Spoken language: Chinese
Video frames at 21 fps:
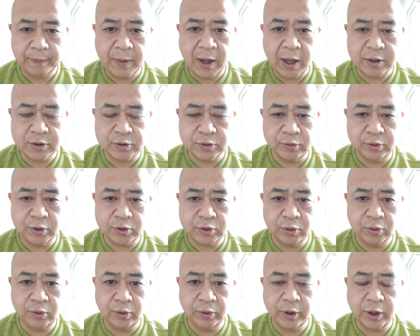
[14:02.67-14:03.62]
满足
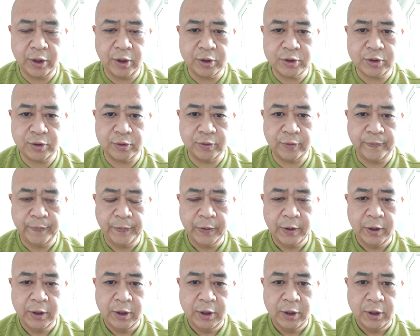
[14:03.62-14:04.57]
中共的要求，
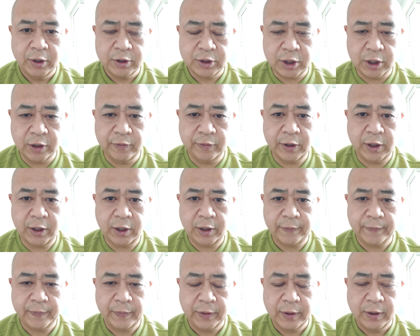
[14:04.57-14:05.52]
成为
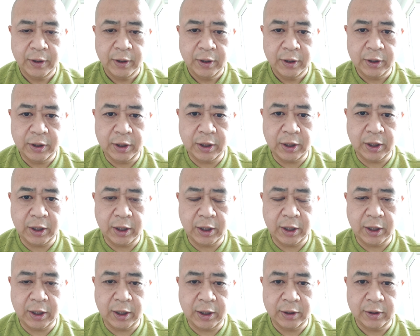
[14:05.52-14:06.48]
一
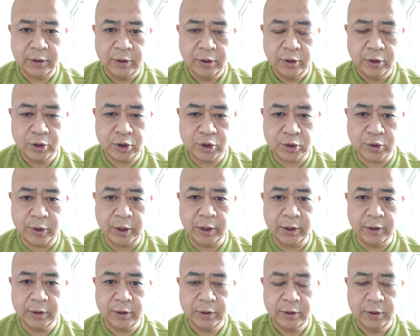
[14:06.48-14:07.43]
个
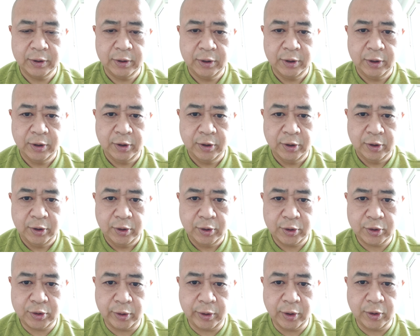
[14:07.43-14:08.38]
顺
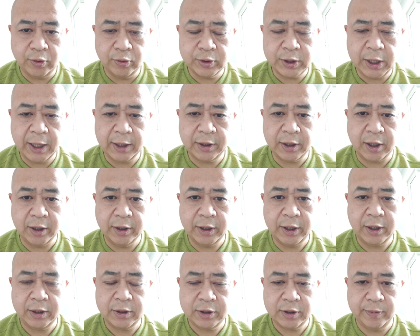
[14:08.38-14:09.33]
顺共产党
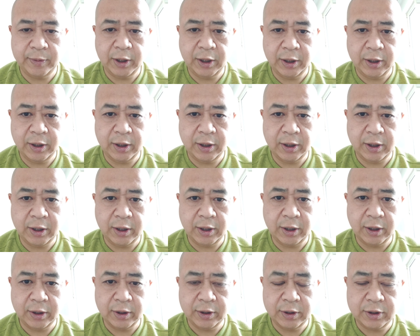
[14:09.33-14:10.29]
的这么一
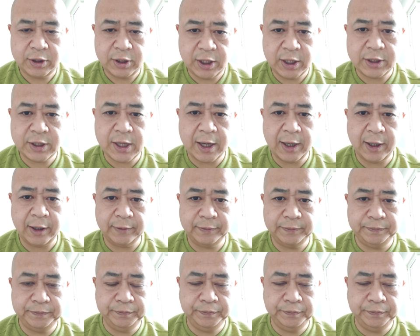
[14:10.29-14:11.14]
个企业家了。